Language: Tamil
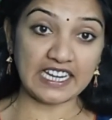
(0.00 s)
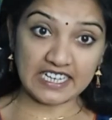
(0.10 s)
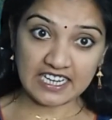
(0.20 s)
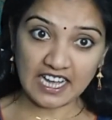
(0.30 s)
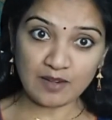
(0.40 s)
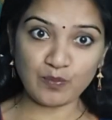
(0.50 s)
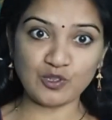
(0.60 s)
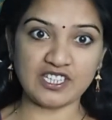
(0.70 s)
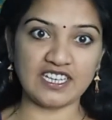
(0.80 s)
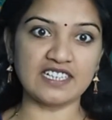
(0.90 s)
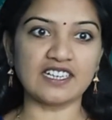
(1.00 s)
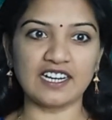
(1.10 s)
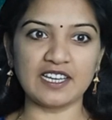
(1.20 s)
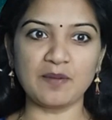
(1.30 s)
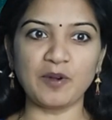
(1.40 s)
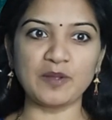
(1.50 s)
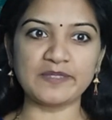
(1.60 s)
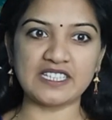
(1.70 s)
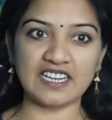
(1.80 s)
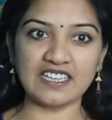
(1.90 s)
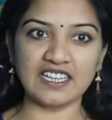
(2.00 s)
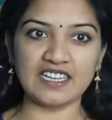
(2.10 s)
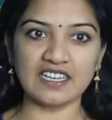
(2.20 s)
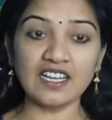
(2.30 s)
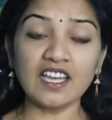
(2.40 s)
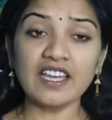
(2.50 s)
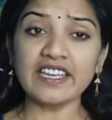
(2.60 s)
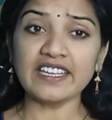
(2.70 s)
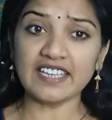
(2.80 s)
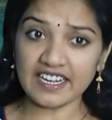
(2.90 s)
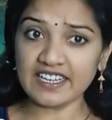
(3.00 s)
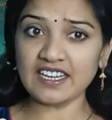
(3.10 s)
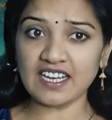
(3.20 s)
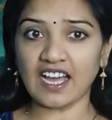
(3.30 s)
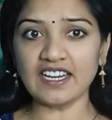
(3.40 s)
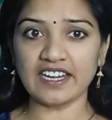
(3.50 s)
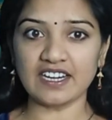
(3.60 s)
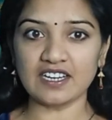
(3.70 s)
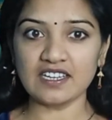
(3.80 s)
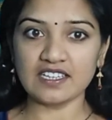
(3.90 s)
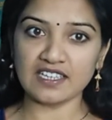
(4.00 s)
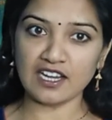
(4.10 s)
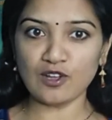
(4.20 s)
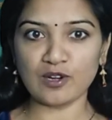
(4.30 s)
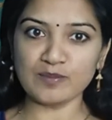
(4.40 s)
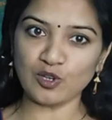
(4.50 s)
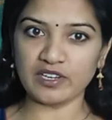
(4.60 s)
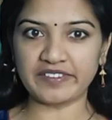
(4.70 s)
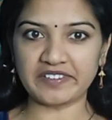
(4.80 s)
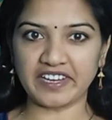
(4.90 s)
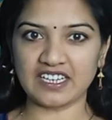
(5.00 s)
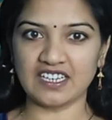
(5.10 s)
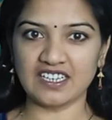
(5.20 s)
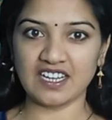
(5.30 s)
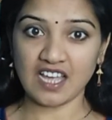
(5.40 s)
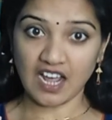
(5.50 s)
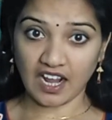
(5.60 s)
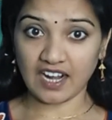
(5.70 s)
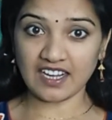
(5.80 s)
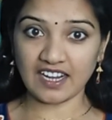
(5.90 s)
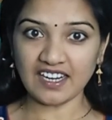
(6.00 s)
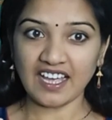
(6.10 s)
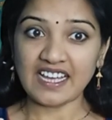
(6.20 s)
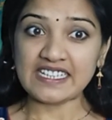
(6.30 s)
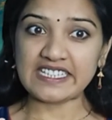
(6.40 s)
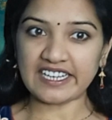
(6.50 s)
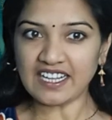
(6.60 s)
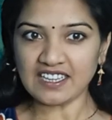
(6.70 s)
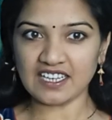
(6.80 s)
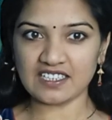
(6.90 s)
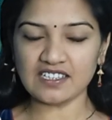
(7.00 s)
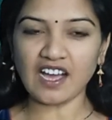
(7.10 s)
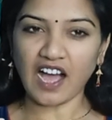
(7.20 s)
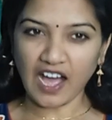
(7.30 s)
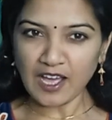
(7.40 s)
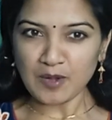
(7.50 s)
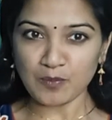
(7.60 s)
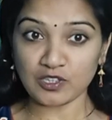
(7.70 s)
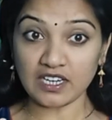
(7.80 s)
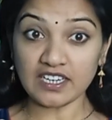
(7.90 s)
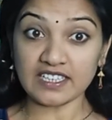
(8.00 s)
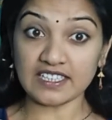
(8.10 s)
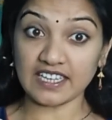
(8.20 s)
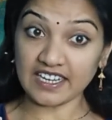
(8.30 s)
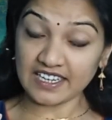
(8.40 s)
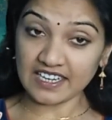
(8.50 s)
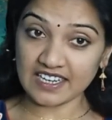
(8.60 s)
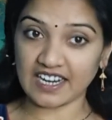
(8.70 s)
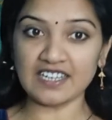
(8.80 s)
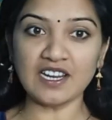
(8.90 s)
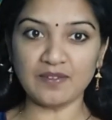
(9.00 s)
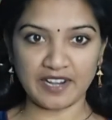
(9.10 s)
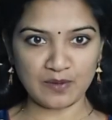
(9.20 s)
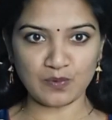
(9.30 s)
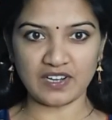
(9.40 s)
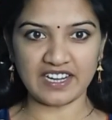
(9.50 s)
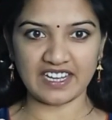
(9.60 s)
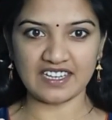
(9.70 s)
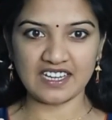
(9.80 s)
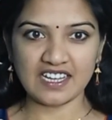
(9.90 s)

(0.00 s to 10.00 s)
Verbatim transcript: எட்டுக்கால் பூச்சி என்று அழைக்கப்படும் சிலந்திக்கு எட்டு கால் என்று எல்லோரும் சொல்லிவிடுவார்கள் ஆனால் சிலந்திக்கு ஆறு முதல் எட்டு கண்கள் வரை உள்ளன